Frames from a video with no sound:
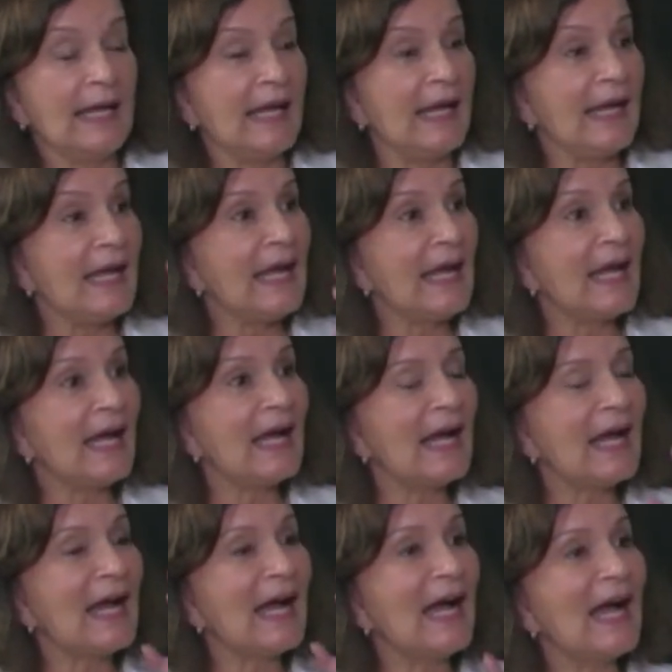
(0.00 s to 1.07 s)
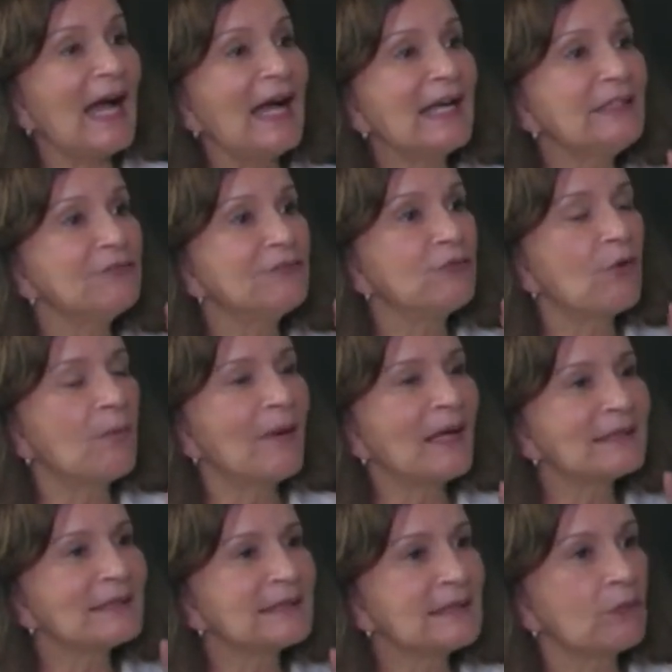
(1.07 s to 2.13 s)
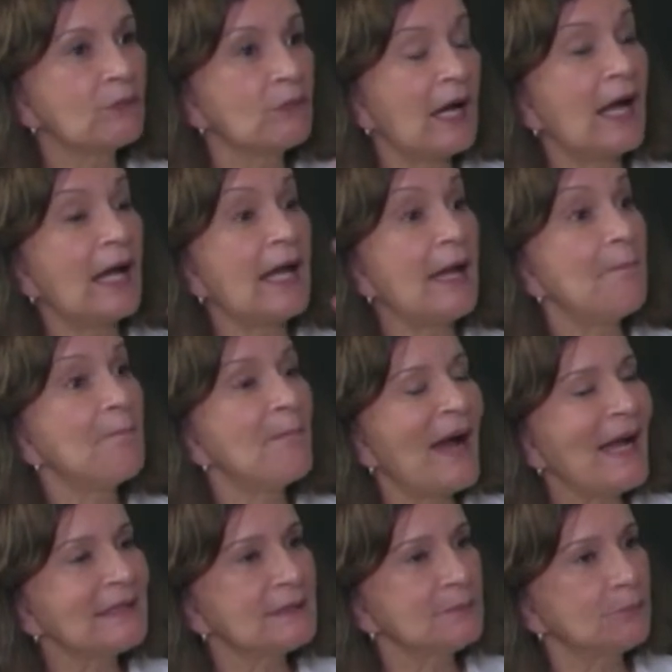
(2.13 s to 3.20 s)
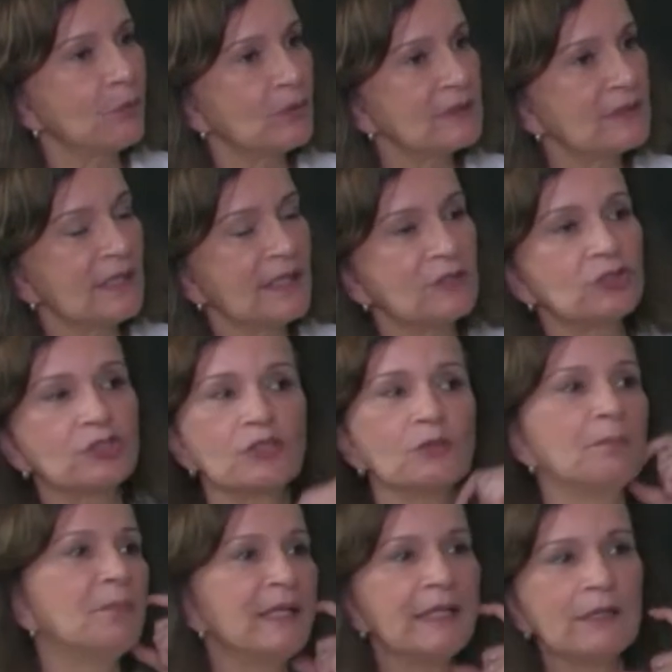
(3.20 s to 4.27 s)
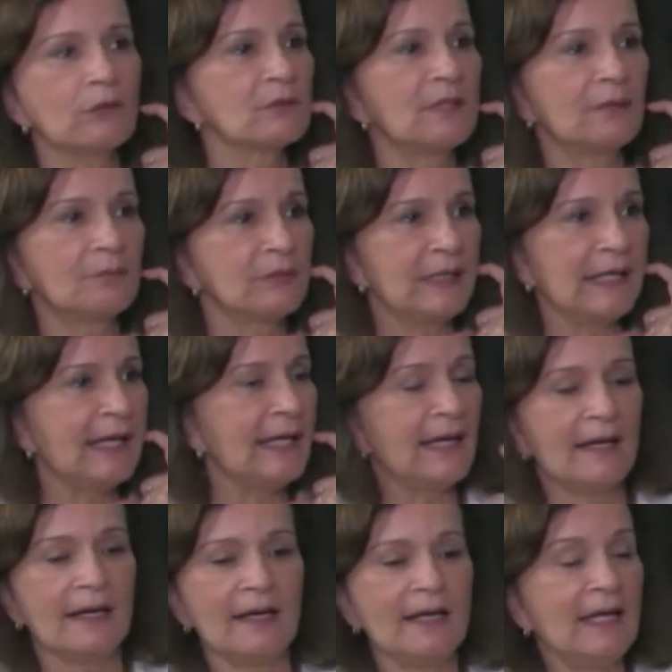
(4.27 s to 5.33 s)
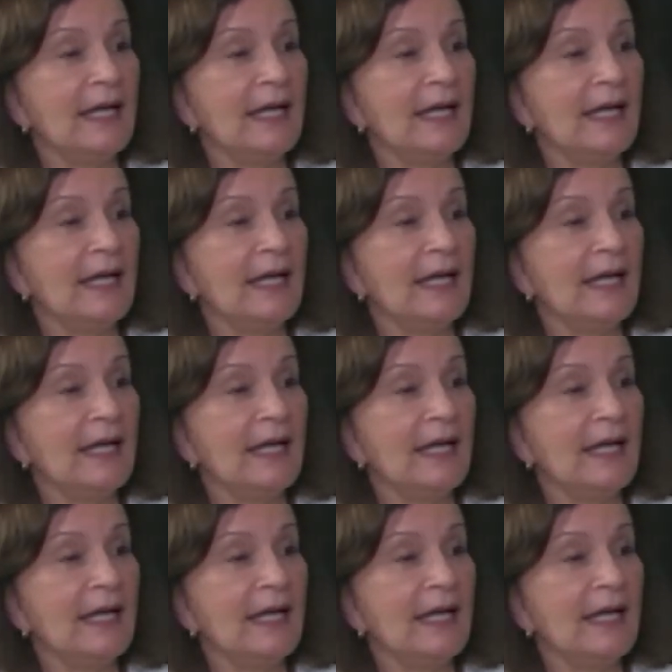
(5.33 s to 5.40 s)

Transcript: É a informação é mais importante que o brinco da mulher,